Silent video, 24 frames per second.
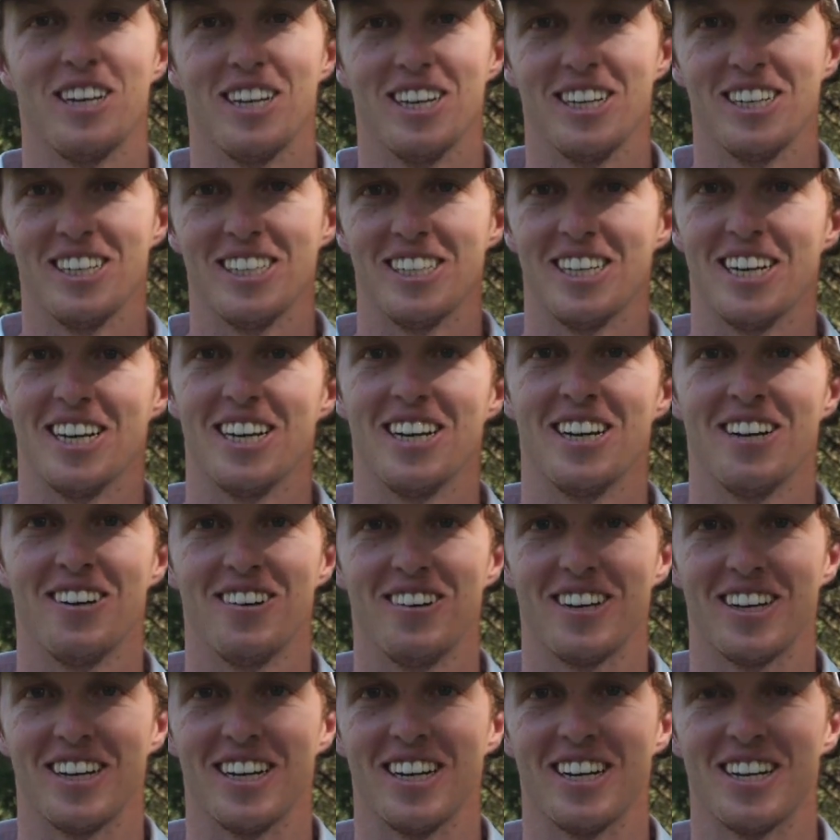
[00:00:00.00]
¿eh? ya era
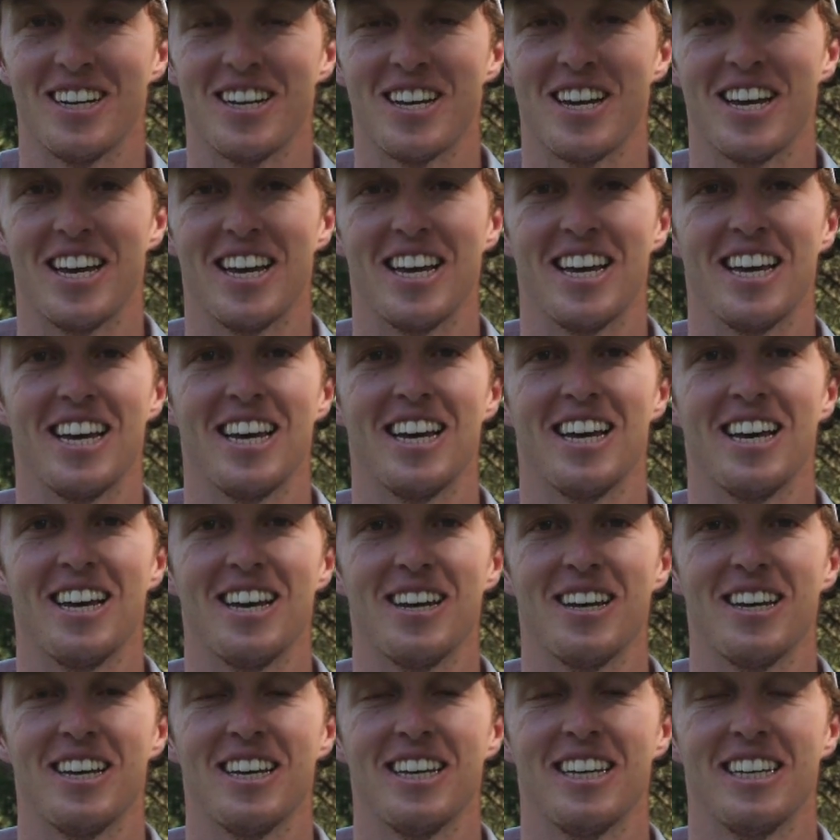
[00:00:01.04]
hora.
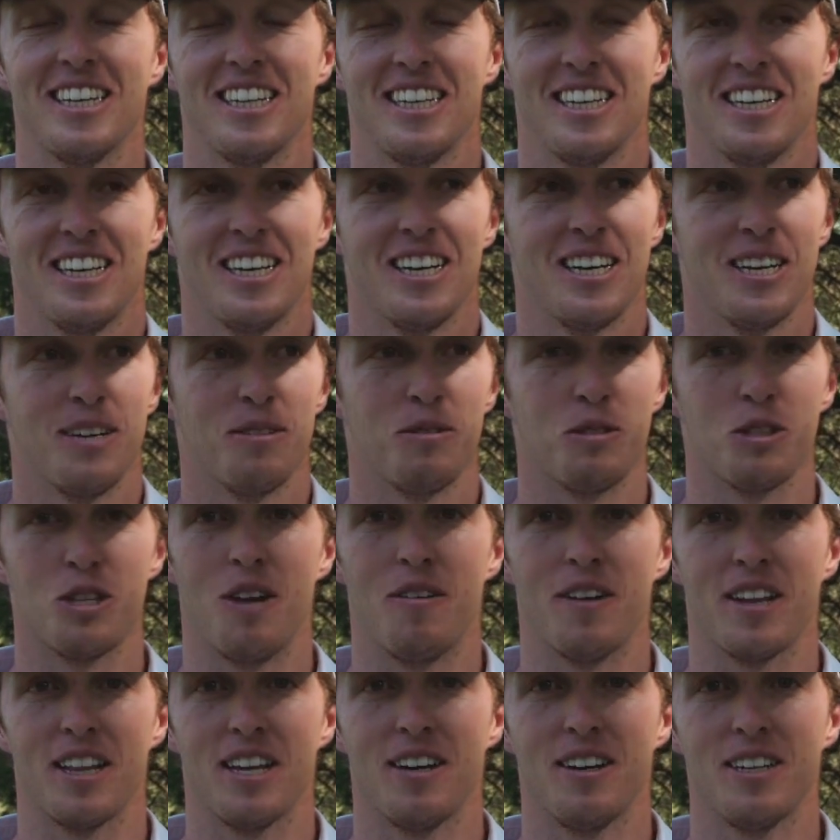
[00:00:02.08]
Eh, pues
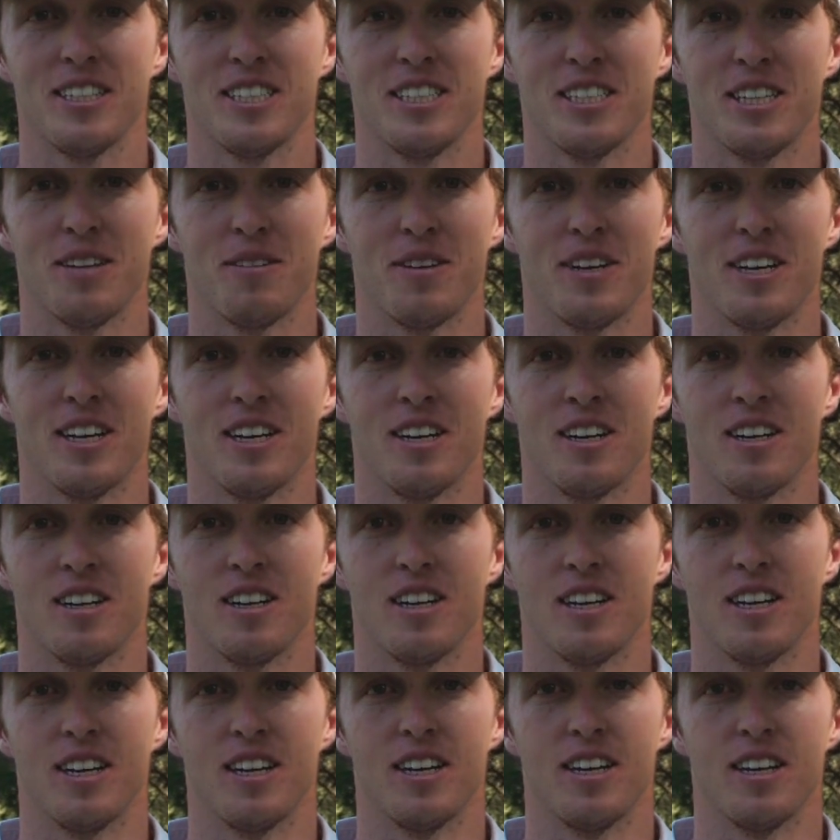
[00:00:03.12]
la verdad bastante bien.
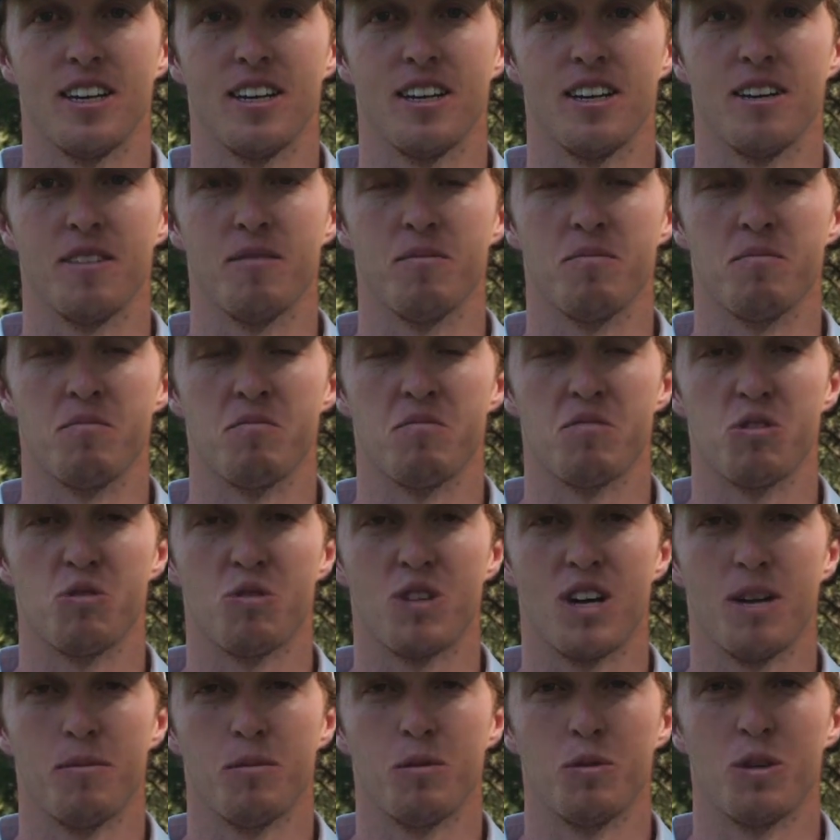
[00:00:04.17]
Eh, es
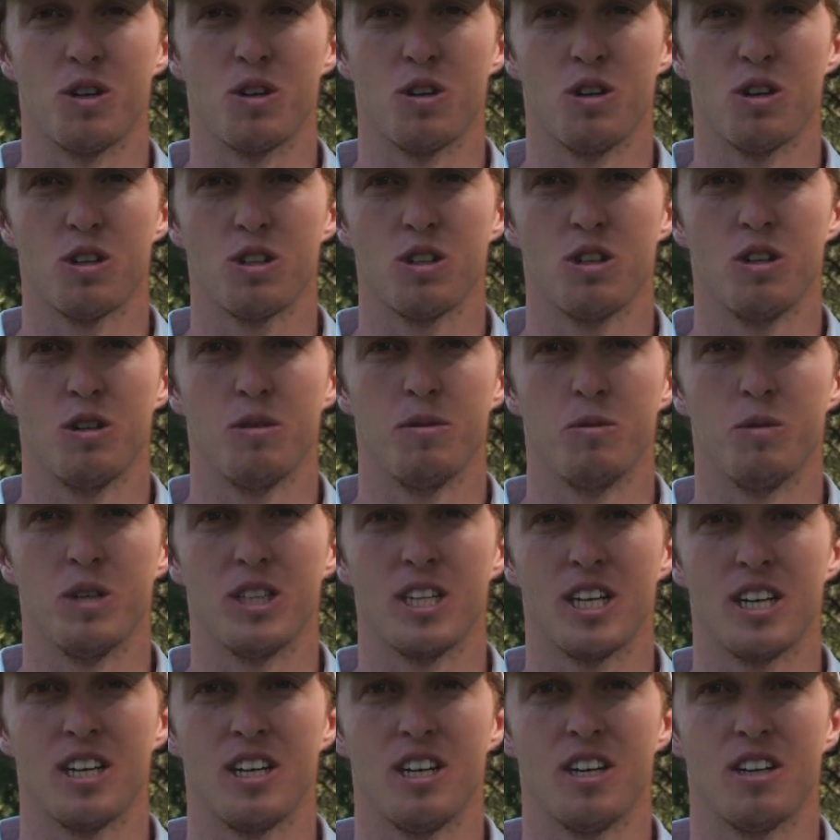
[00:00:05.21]
un campo muy corto, muy
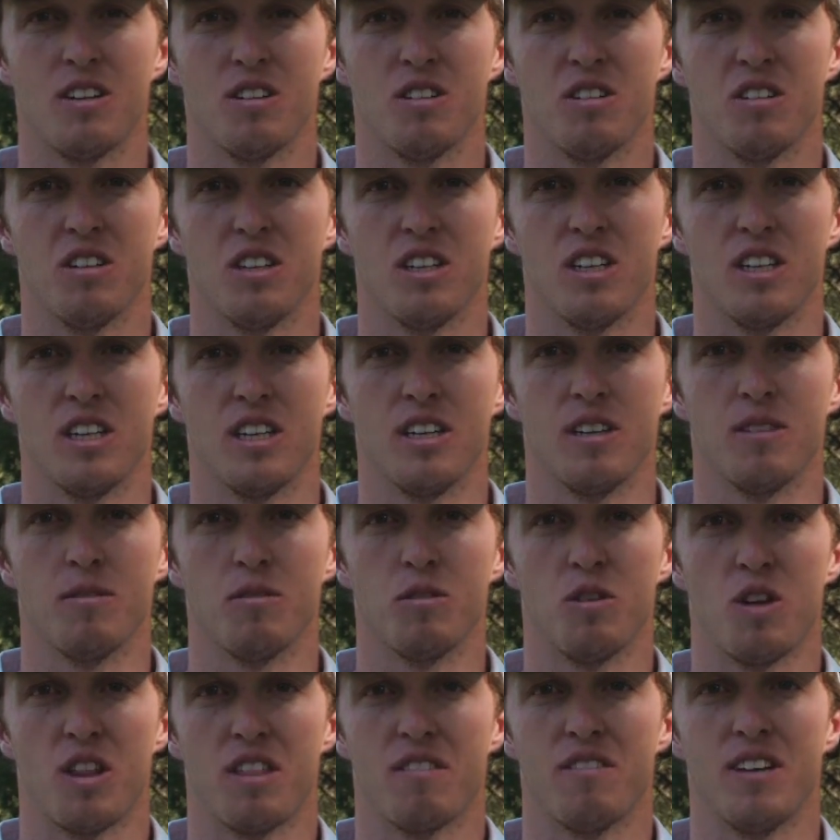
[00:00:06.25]
técnico, eh,
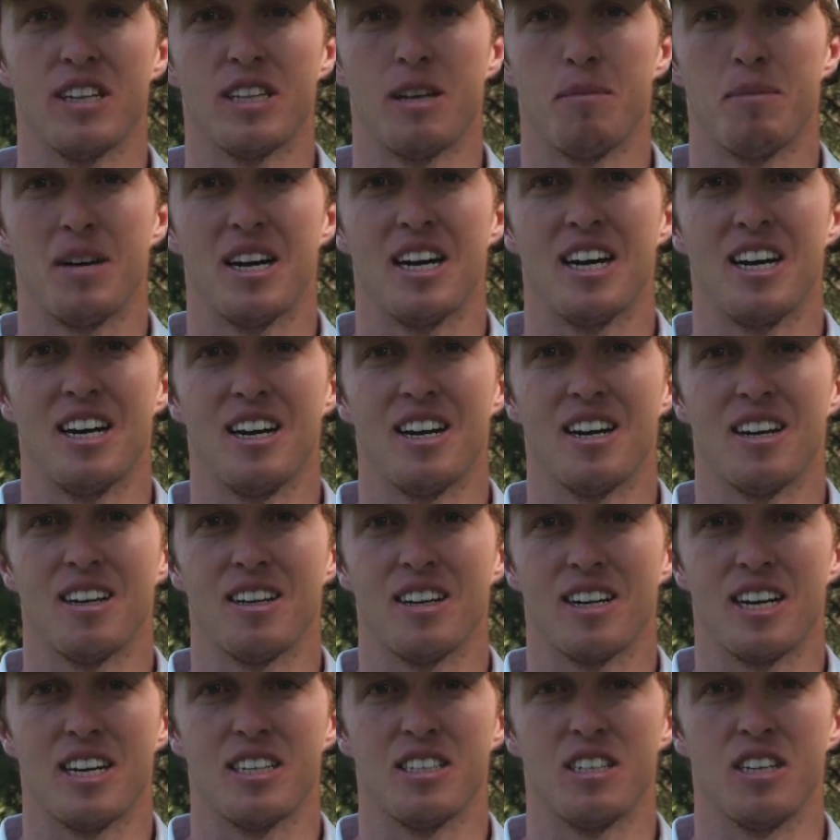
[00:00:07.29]
no hace falta pegar
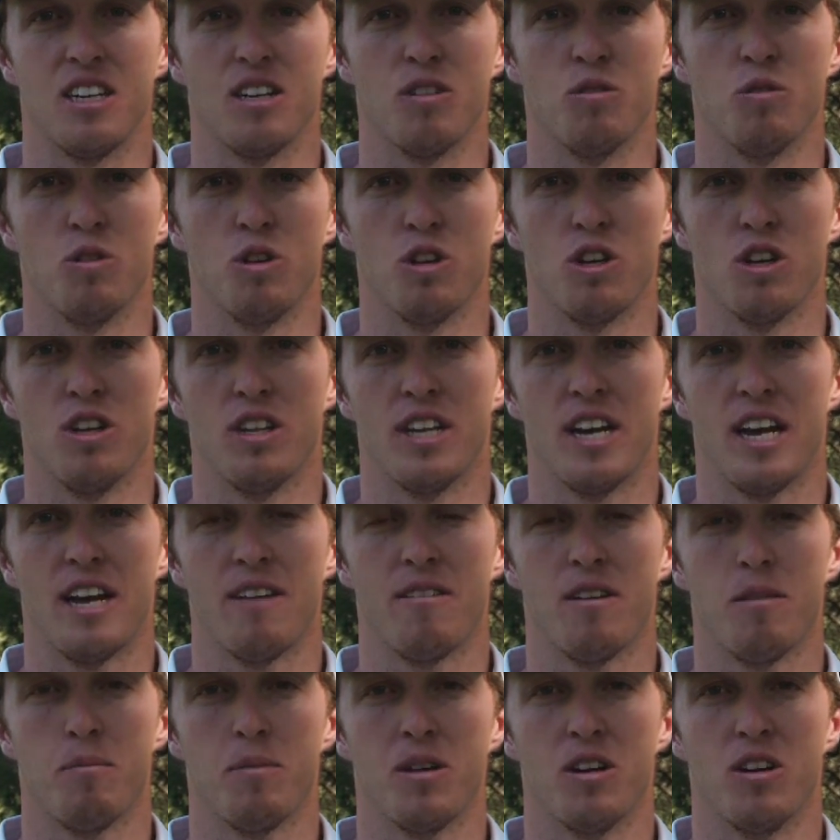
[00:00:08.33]
en casi ningún hoyo el
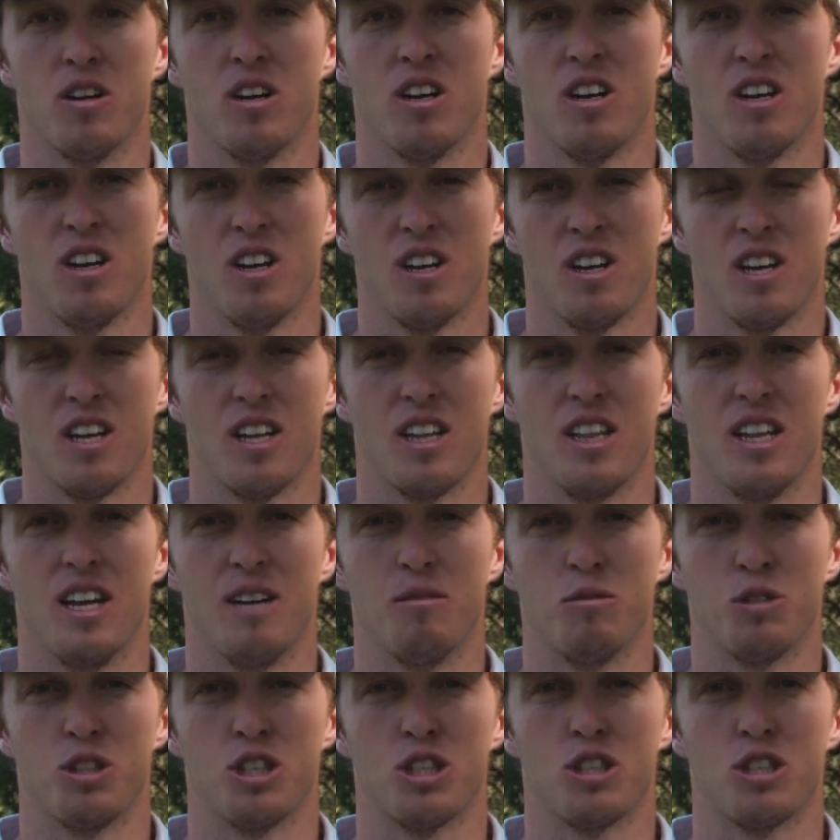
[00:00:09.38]
driver, pero da muchas